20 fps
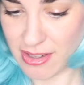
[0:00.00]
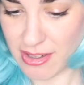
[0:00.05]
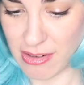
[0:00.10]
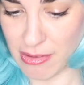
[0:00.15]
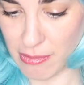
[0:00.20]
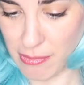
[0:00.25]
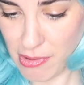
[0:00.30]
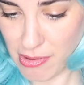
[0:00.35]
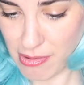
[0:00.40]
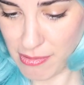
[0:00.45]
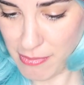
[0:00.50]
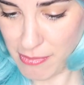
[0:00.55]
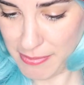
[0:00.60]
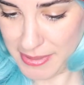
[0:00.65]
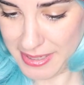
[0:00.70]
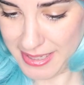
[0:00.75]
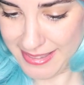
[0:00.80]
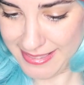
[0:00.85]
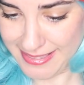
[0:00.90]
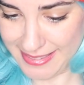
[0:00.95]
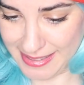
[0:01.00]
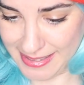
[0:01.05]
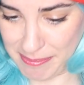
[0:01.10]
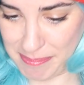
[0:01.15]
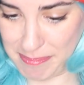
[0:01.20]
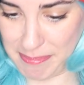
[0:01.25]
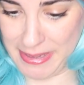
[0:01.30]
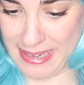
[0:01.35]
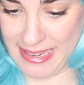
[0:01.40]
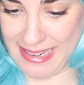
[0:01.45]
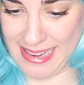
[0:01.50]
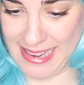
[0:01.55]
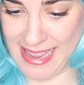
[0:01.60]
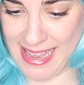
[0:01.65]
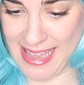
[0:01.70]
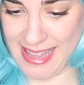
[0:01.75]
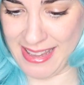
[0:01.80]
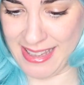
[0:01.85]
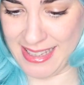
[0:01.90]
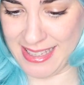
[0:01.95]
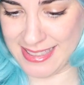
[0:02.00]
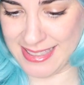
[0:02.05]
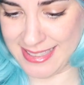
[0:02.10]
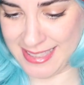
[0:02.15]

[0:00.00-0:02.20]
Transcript: ¿Cómo, ¿Cómo vienen tan pegadas?